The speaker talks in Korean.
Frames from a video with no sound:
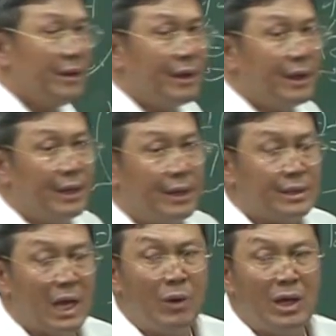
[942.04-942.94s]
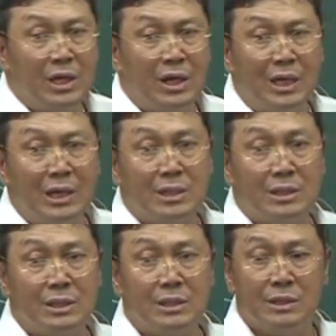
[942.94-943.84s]
예, 상관이라는
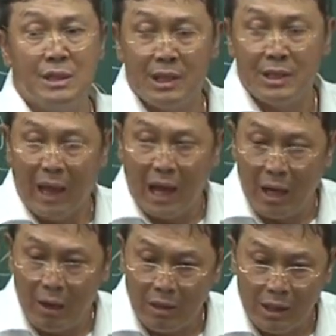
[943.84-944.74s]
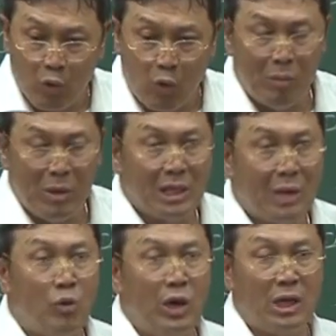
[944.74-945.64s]
것은 내가 저기
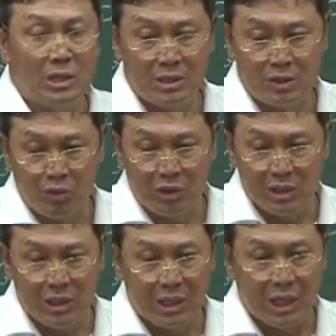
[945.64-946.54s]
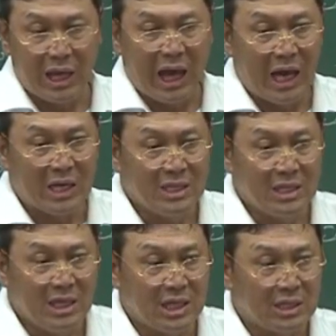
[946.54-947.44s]
공망된 모양을 끌어쓰고 했으니까
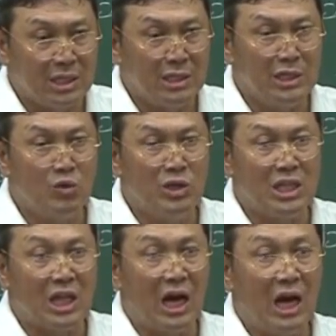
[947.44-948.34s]
계약직이다, 정직원이다.